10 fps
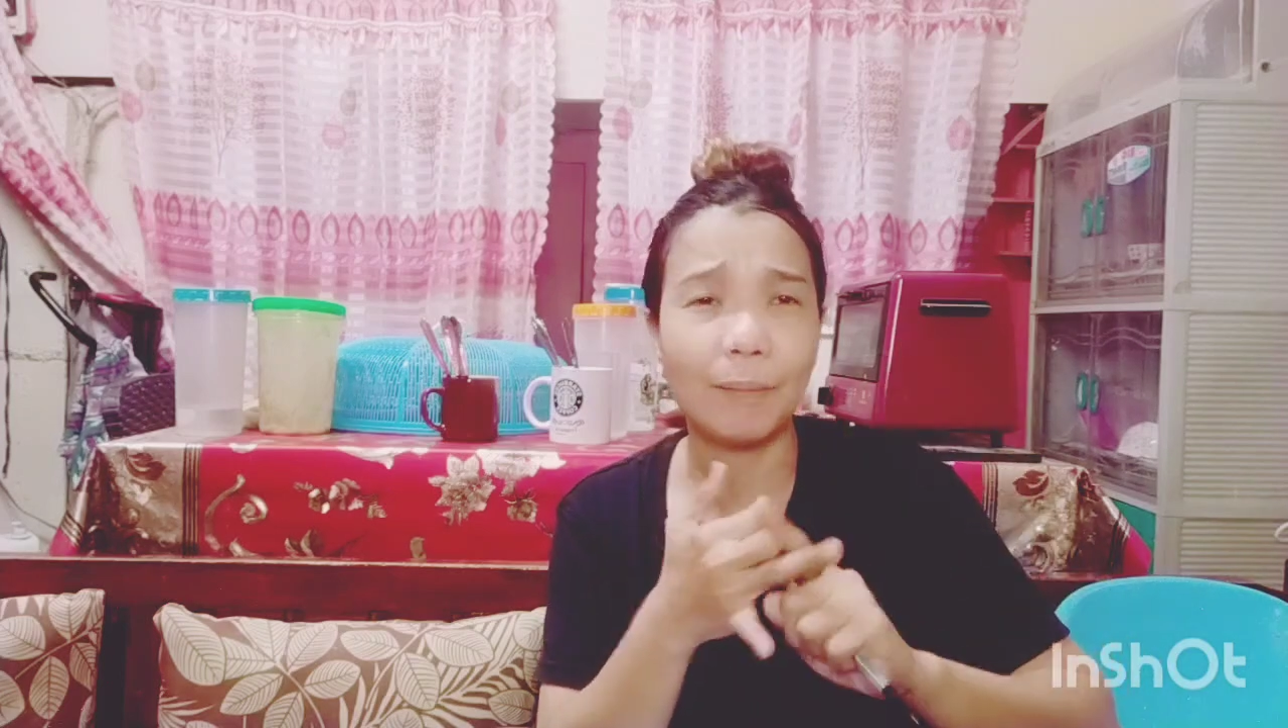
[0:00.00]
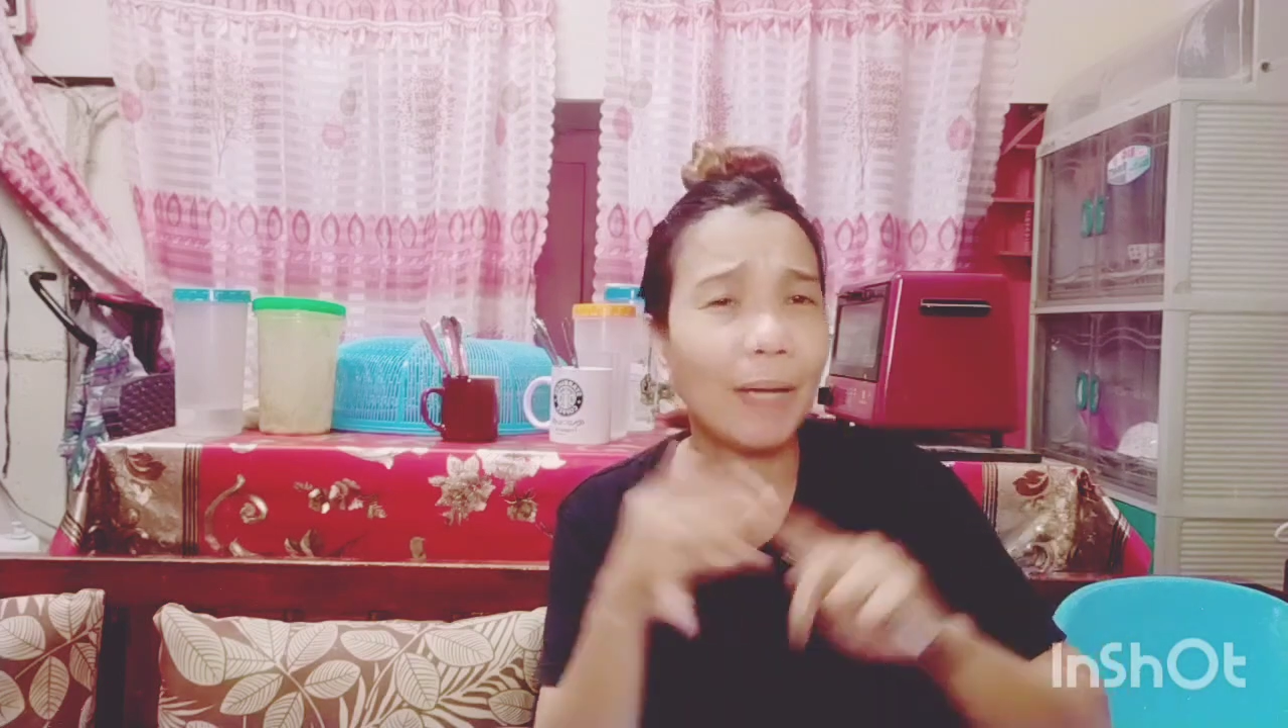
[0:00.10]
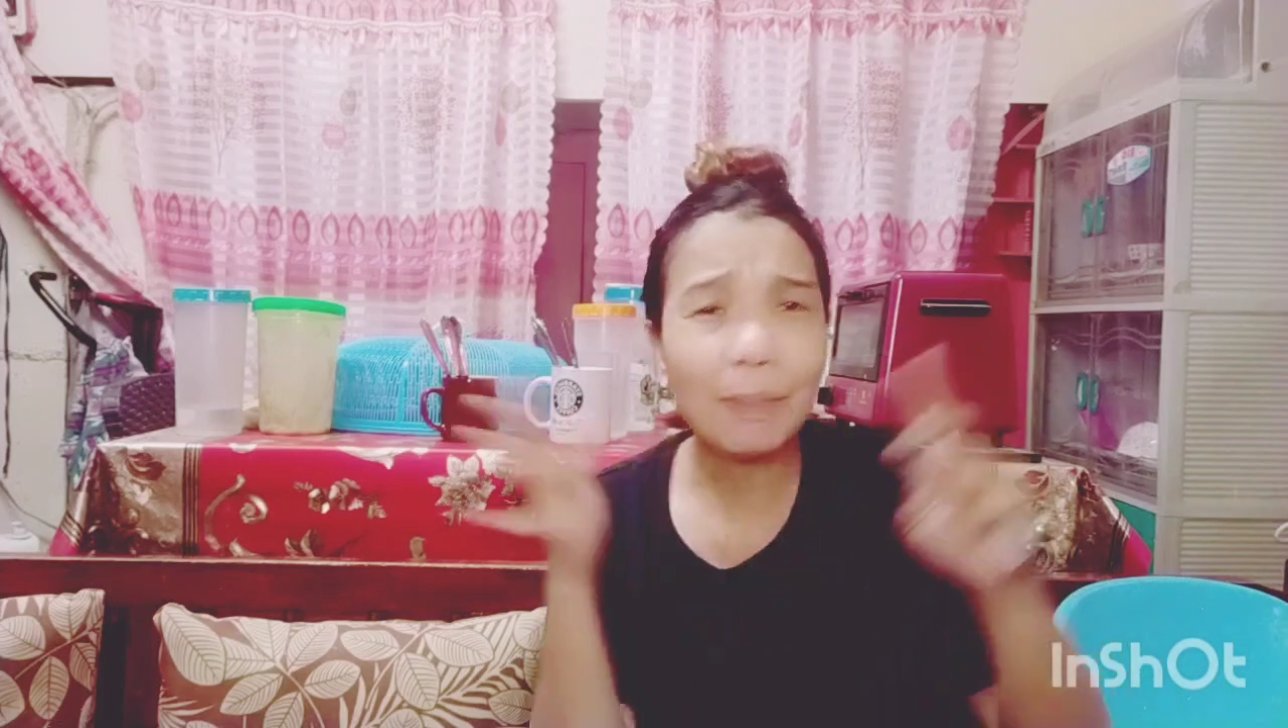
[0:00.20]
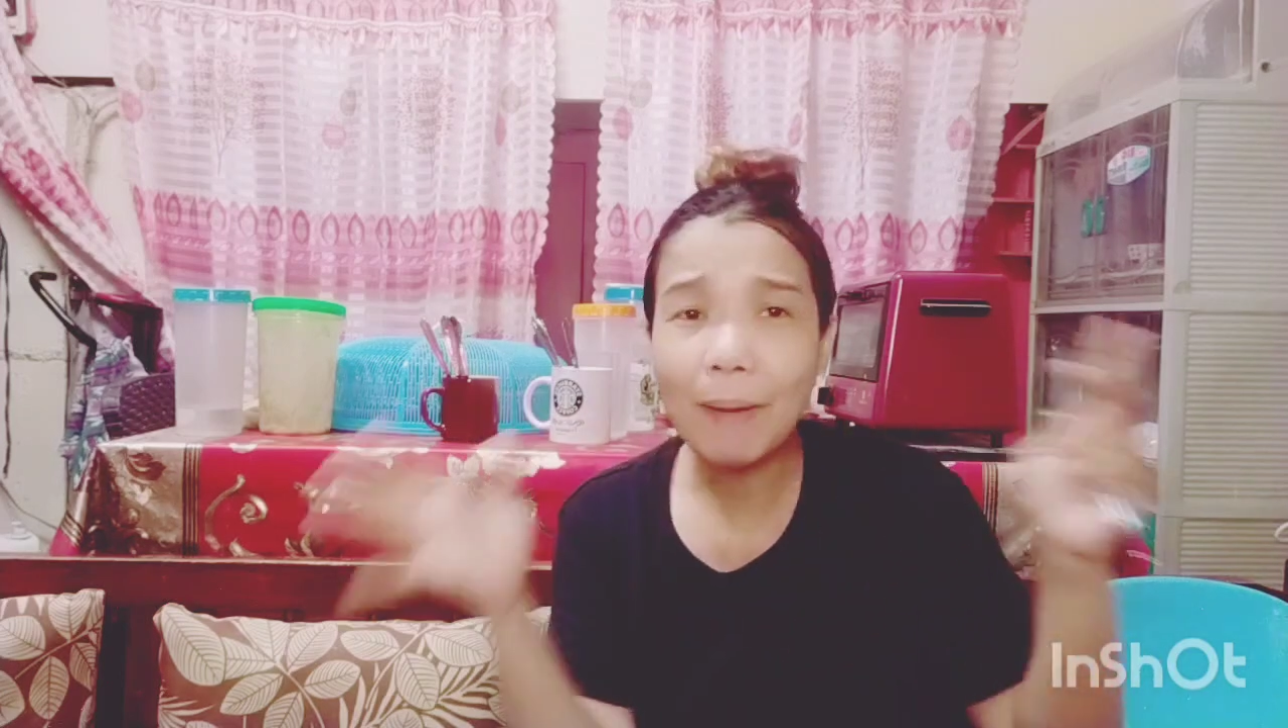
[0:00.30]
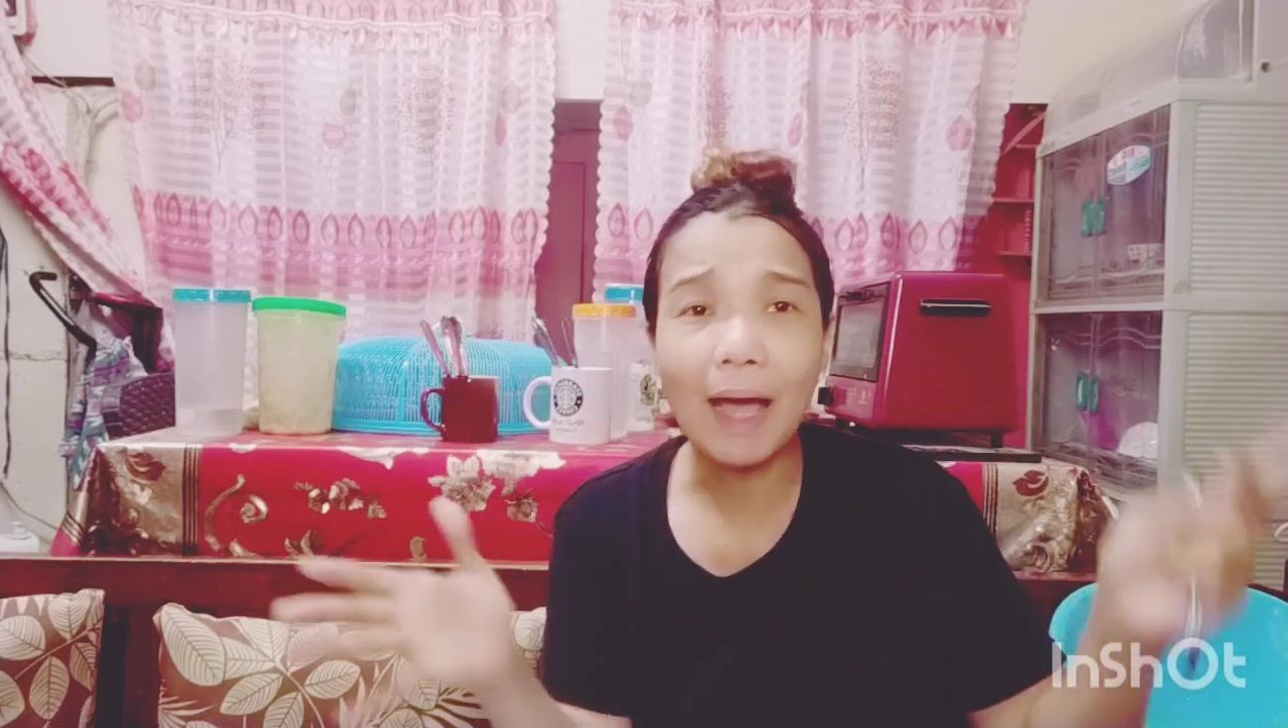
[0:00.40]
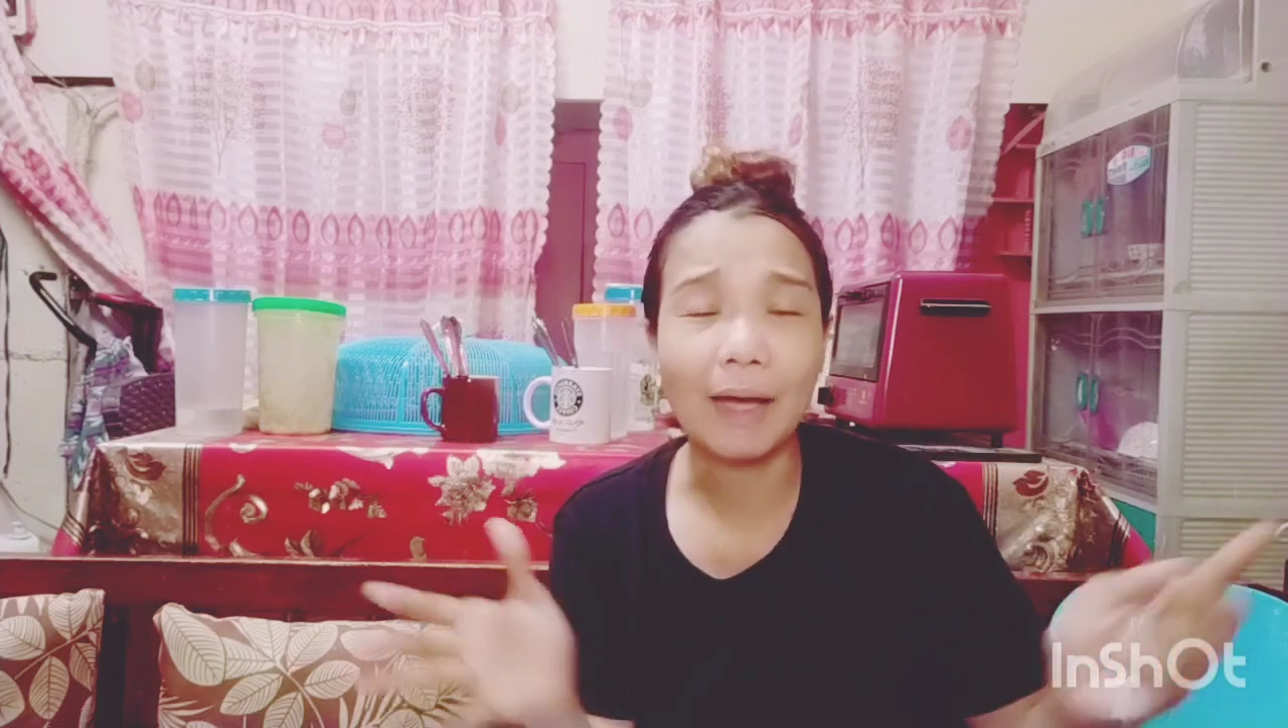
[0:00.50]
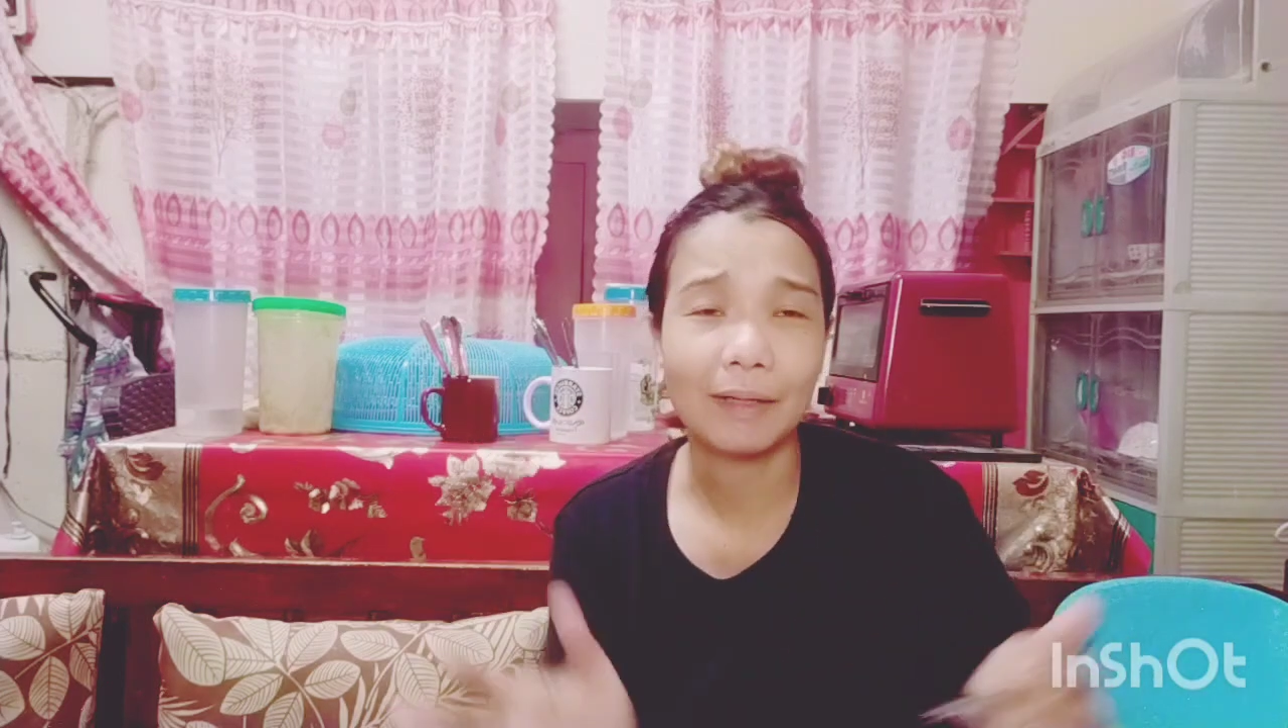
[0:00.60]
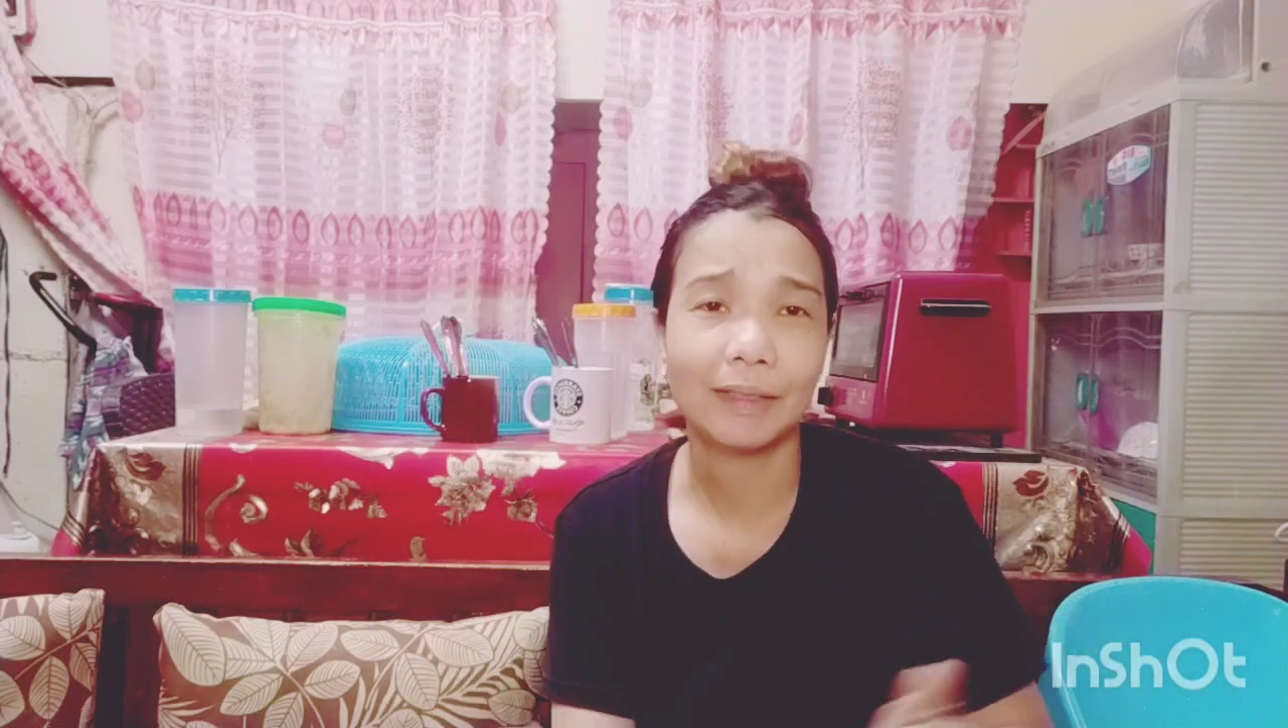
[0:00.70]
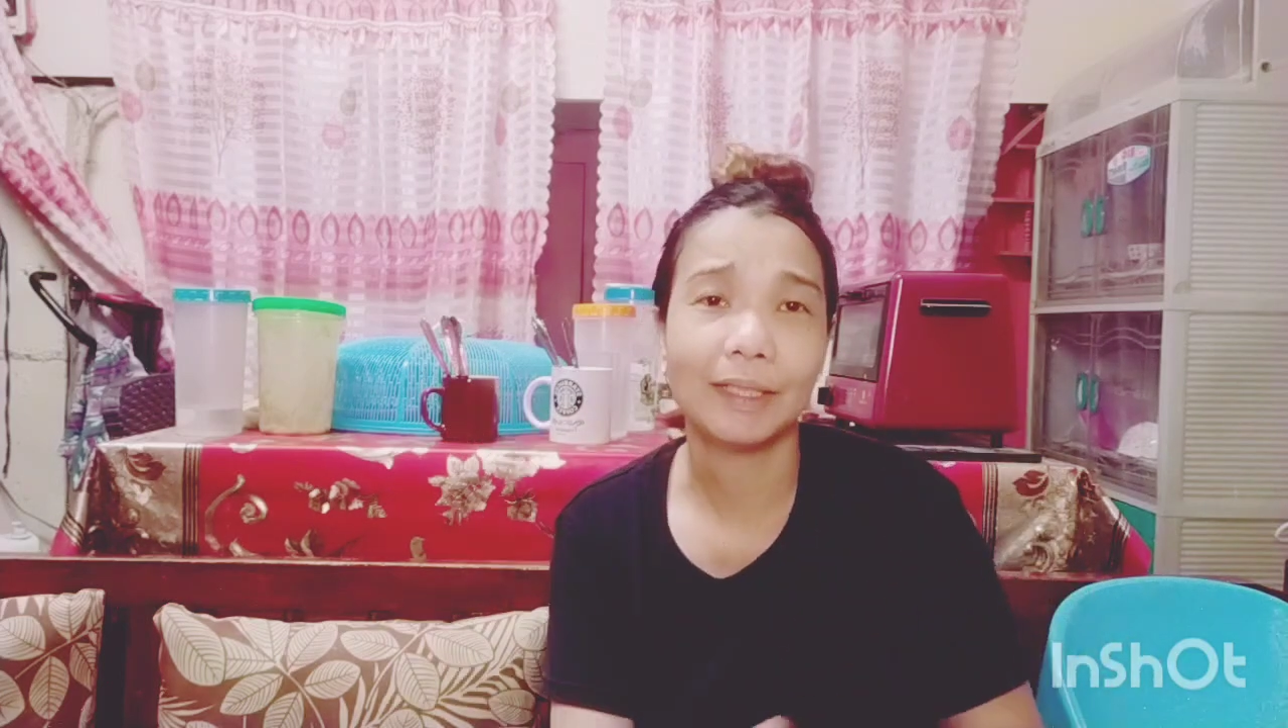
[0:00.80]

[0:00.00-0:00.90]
iba-iba.